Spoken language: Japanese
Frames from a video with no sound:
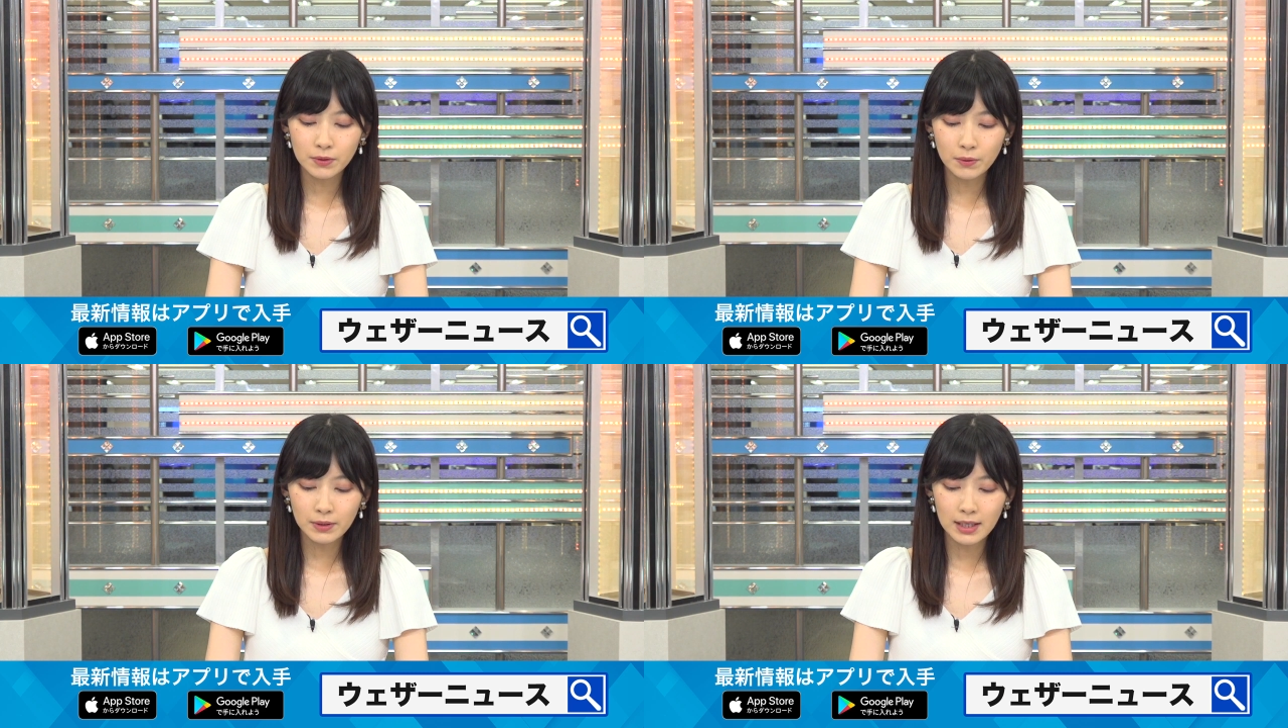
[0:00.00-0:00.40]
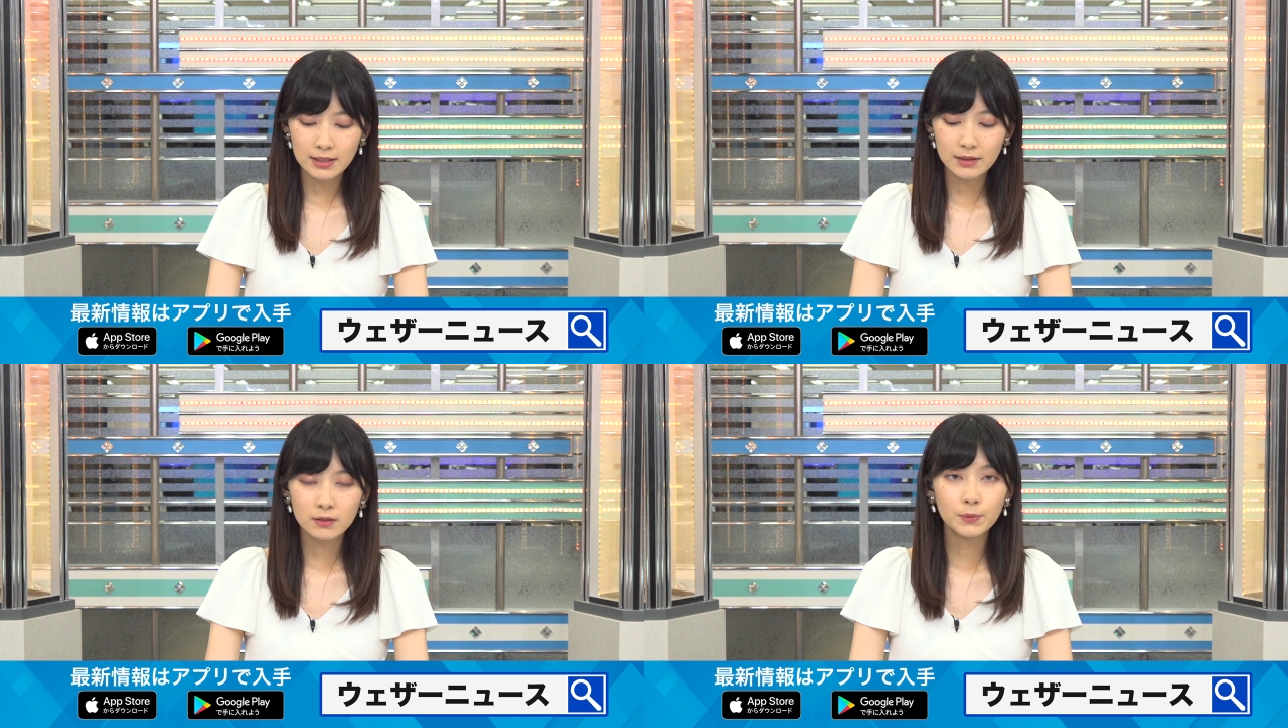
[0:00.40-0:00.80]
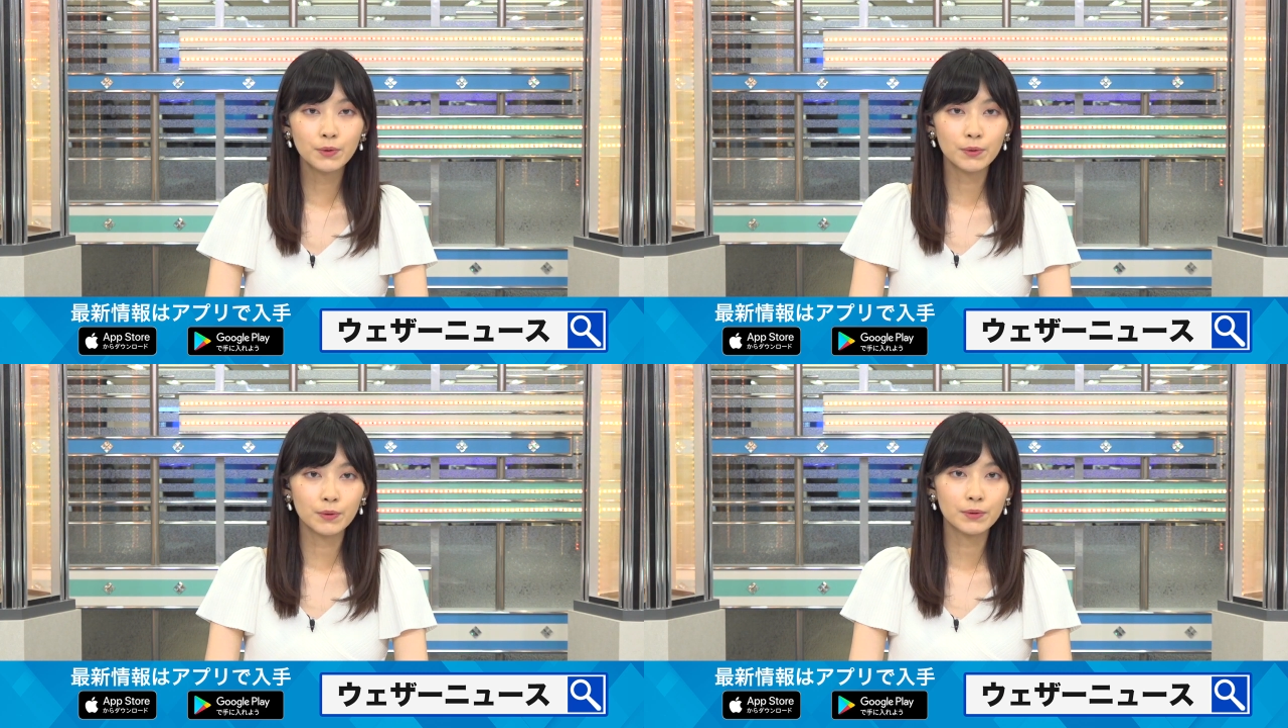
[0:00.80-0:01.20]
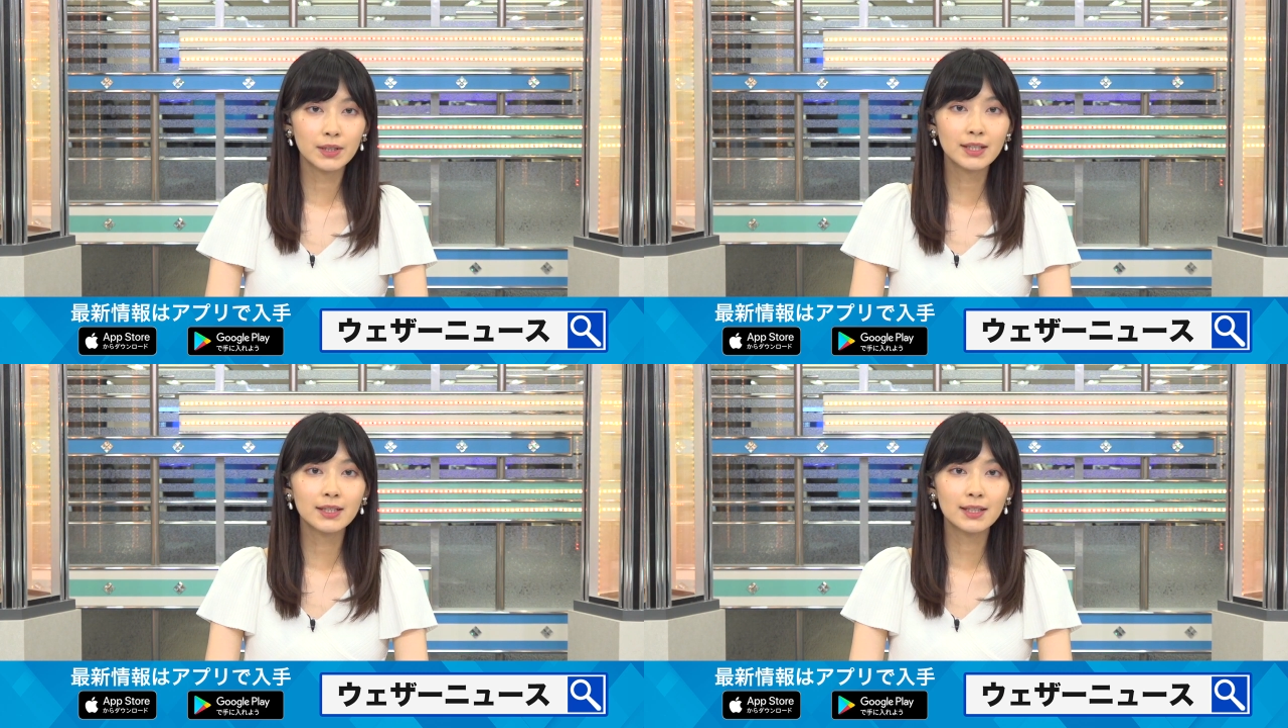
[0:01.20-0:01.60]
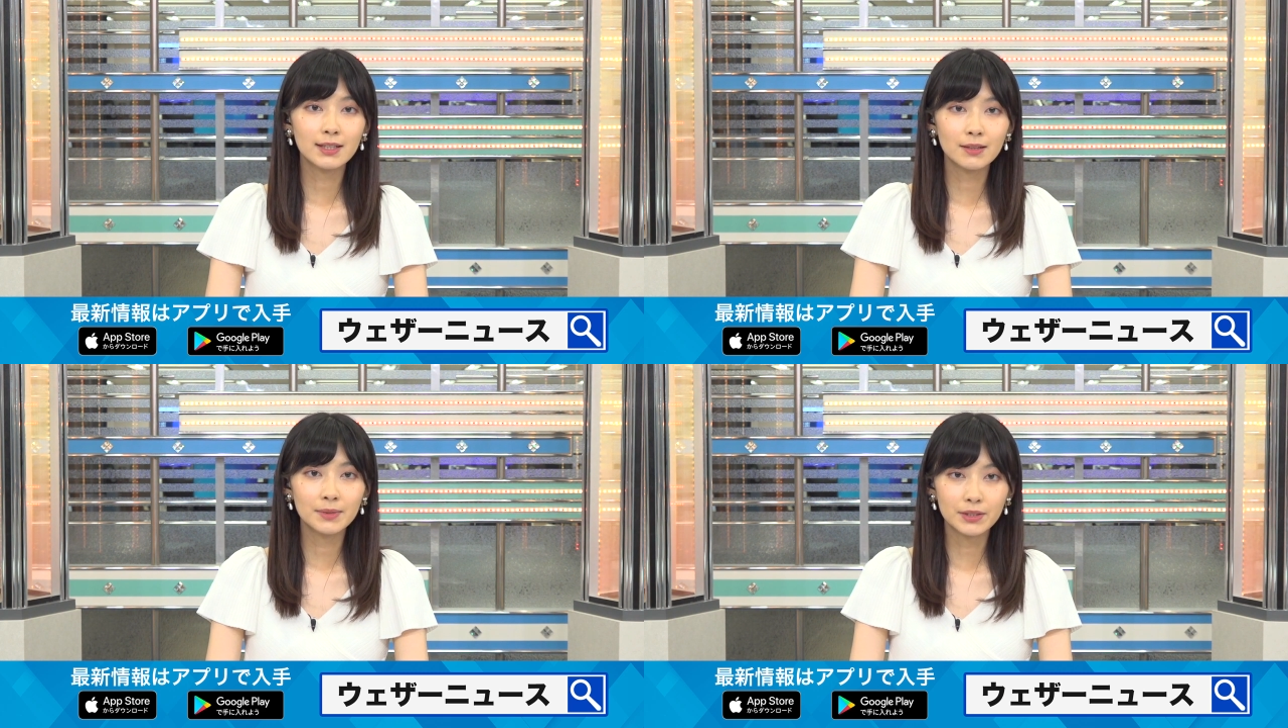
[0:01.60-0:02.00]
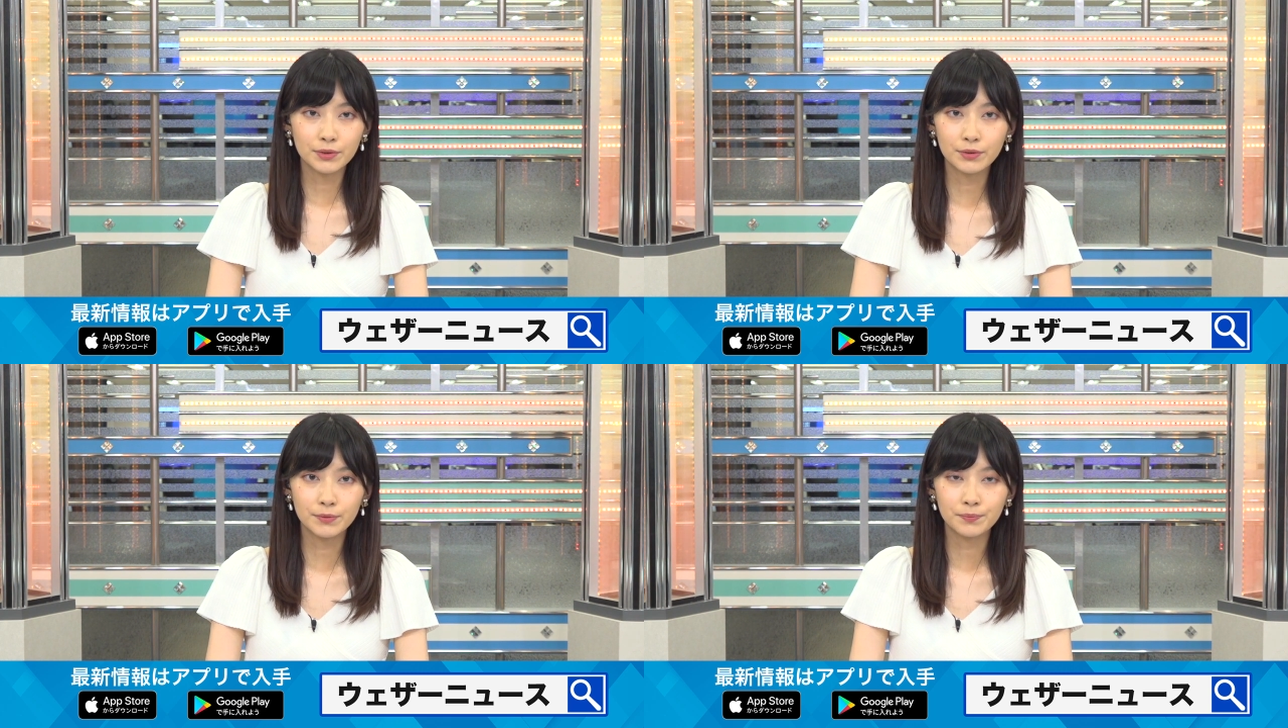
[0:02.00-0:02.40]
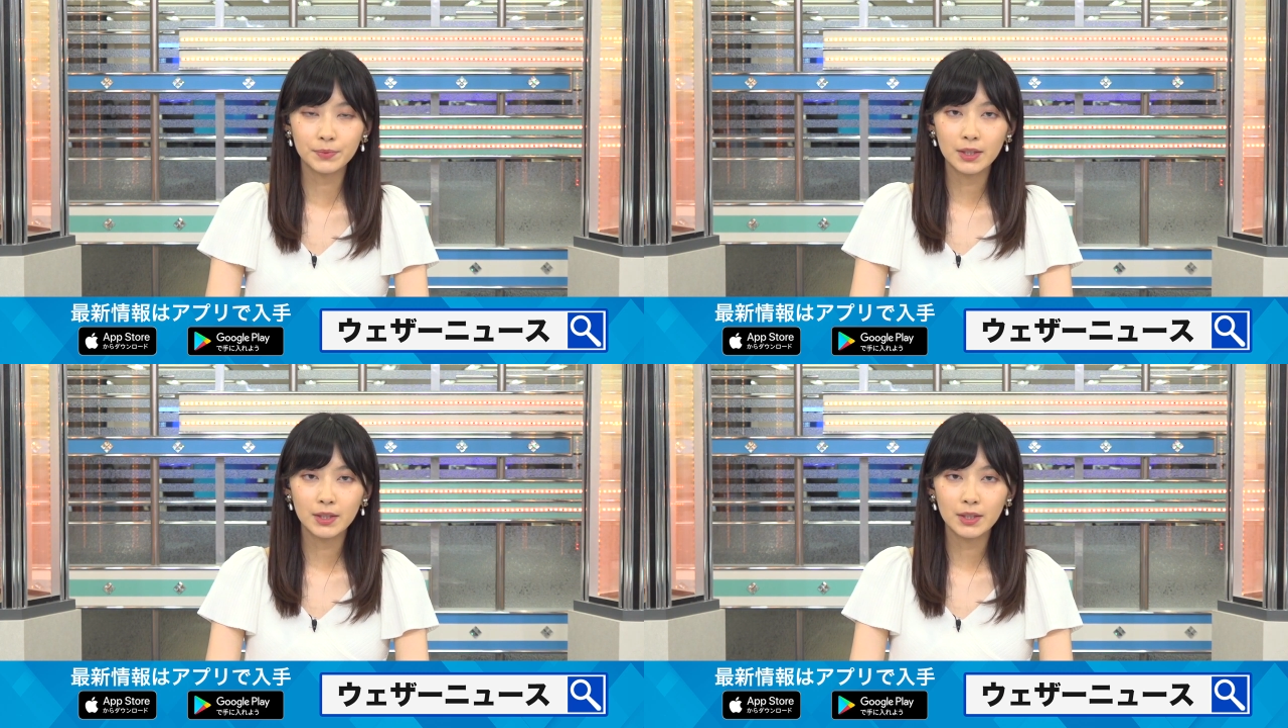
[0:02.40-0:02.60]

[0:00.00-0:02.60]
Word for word: 中症対策も心がけていきましょ